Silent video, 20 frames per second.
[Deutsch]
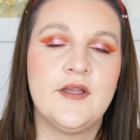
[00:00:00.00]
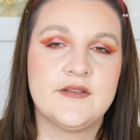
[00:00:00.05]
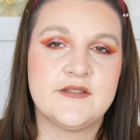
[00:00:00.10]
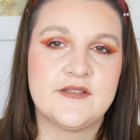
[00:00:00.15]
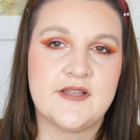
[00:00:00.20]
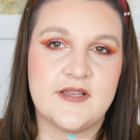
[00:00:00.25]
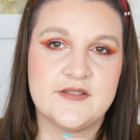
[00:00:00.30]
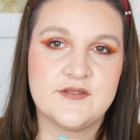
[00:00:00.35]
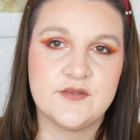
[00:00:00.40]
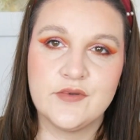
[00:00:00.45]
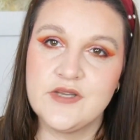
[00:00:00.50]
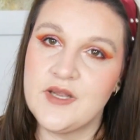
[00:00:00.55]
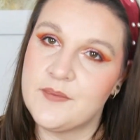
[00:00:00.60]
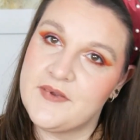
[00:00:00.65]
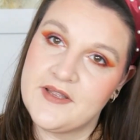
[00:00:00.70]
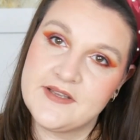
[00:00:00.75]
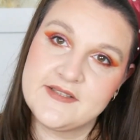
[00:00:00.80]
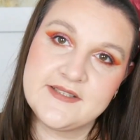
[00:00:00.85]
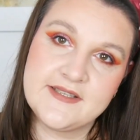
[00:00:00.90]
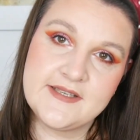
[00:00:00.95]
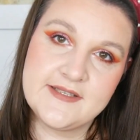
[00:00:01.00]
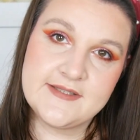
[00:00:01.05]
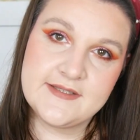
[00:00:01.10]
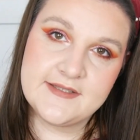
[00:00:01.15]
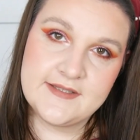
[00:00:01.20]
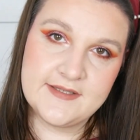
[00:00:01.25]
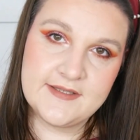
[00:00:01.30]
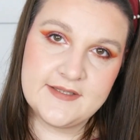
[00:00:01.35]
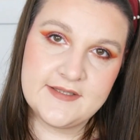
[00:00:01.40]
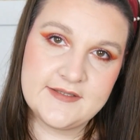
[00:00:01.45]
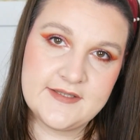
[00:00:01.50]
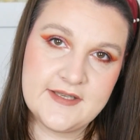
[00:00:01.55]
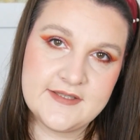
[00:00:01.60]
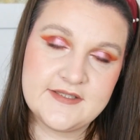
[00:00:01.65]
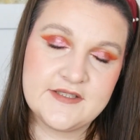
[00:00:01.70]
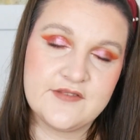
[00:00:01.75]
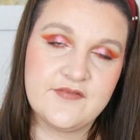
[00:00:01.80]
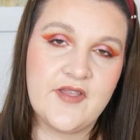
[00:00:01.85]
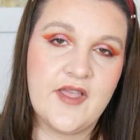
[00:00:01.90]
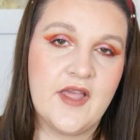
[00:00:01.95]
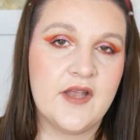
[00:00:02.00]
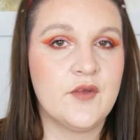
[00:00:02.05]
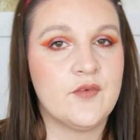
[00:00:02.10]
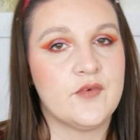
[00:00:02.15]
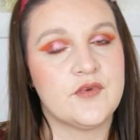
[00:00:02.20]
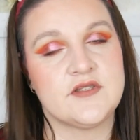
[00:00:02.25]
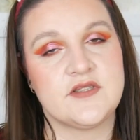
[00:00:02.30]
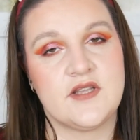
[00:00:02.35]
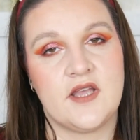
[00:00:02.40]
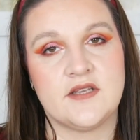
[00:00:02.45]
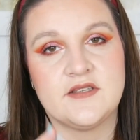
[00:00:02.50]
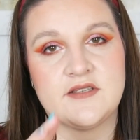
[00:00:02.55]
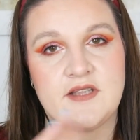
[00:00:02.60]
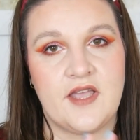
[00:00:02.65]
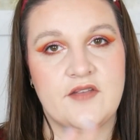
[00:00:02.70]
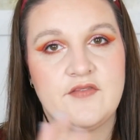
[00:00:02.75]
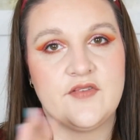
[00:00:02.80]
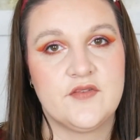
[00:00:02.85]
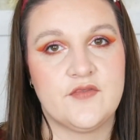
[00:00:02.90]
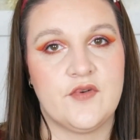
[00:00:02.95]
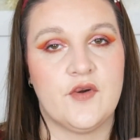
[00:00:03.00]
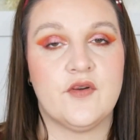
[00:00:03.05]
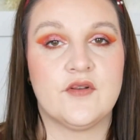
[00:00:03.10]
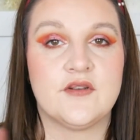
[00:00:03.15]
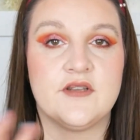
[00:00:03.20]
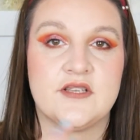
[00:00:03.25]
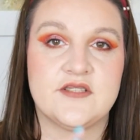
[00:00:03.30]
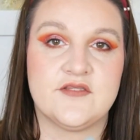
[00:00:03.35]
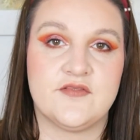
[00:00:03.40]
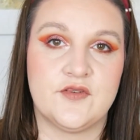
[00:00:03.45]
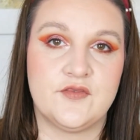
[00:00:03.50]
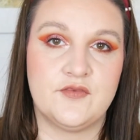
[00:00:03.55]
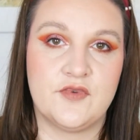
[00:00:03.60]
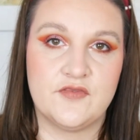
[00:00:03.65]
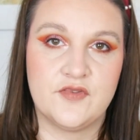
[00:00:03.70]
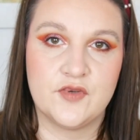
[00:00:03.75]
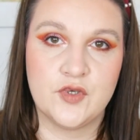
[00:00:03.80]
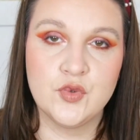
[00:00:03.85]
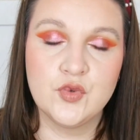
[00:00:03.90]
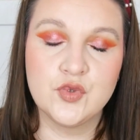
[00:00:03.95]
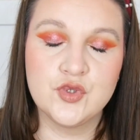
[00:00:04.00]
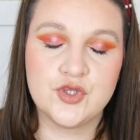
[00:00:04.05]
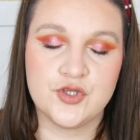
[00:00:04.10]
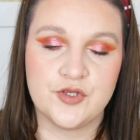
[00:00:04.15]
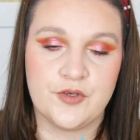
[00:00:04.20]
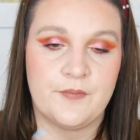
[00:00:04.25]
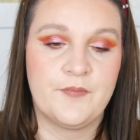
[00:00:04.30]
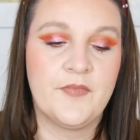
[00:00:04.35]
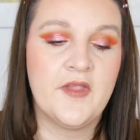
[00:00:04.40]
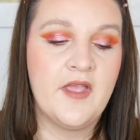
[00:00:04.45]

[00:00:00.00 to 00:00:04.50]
das Olaplex-Kit äh, testen werde und dann drei, vier Wochen das von Revolution.